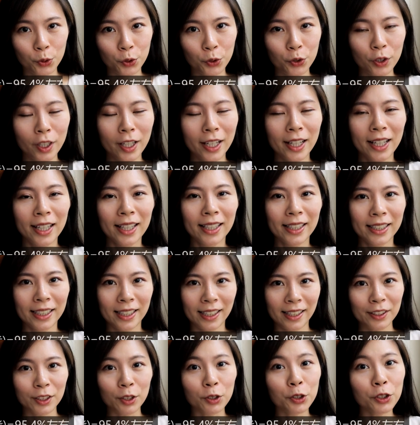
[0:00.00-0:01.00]
据，
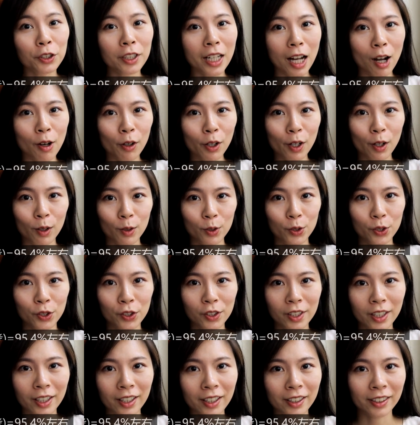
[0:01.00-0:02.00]
有去考口
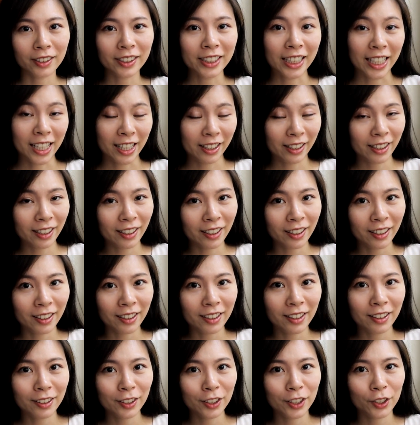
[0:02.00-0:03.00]
试的人
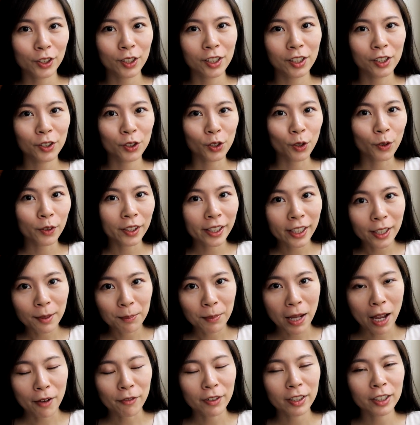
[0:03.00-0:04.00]
呢之中的
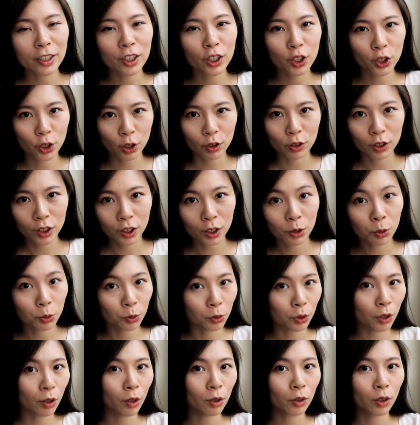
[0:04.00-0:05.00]
百分之九十
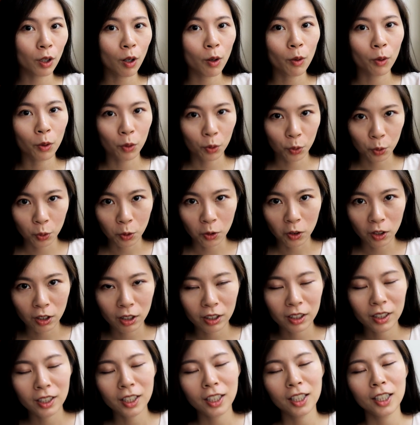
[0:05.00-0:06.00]
五都通过
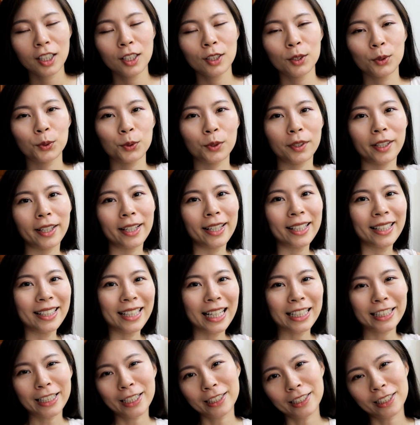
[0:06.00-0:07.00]
了，所以
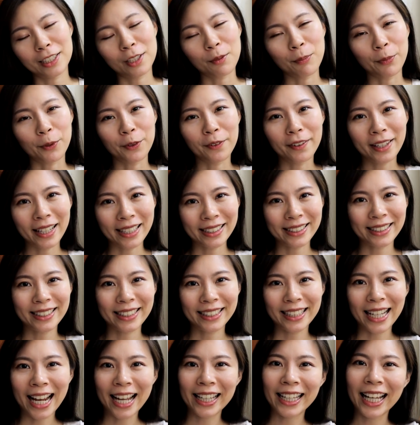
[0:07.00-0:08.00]
大家真的不用给自
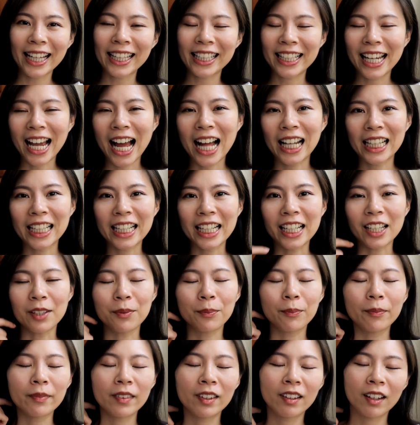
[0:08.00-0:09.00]
己太大的压力。
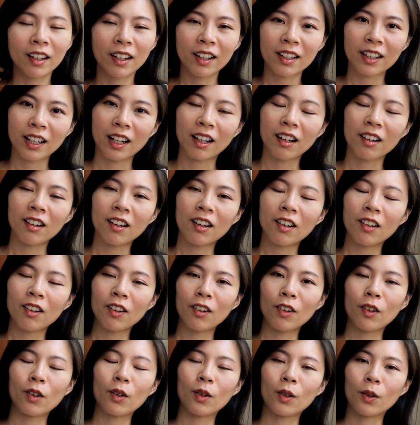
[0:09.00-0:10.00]
然
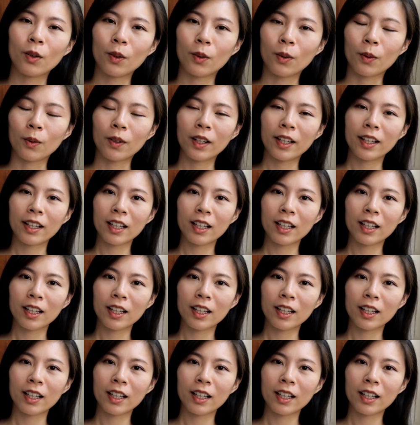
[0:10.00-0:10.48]
后